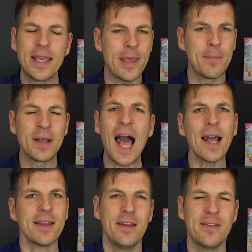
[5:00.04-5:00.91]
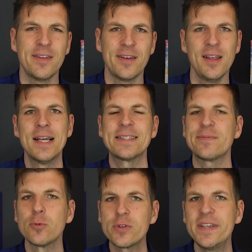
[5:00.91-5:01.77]
ergeben gar keinen Sinn.
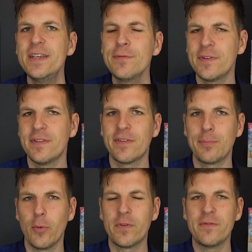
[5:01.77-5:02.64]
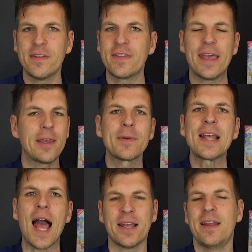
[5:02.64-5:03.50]
Das Motiv dieses Bösewichts ergibt
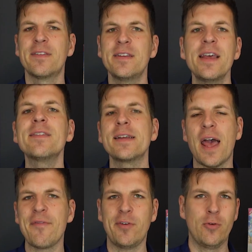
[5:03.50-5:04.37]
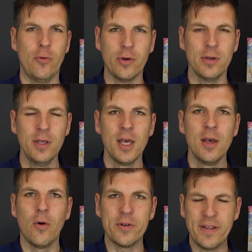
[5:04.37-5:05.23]
gar keinen Sinn. Der ist halt einfach nur irre
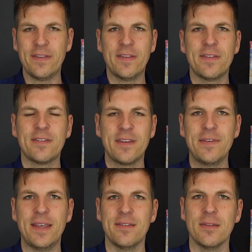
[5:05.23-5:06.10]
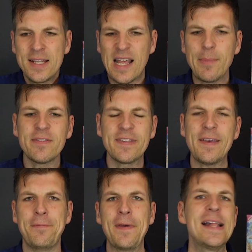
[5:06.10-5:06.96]
und das ist es gewesen. Damit
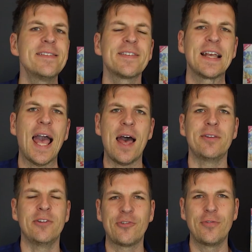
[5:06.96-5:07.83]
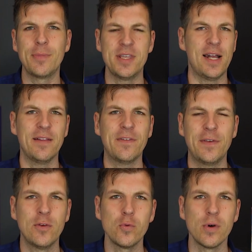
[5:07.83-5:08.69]
zerfällt Carnage für mich als
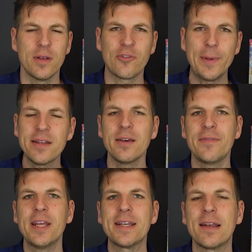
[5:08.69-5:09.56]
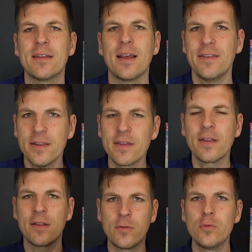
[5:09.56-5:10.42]
Figur. Später, wenn er dann
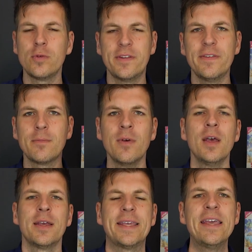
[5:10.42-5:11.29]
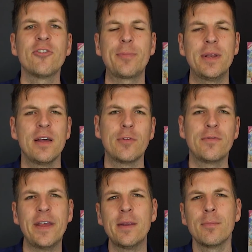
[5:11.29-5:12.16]
tatsächlich zu diesem Gegenspieler
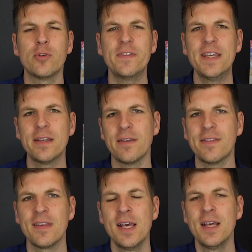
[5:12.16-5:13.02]
von Venom mutiert ist,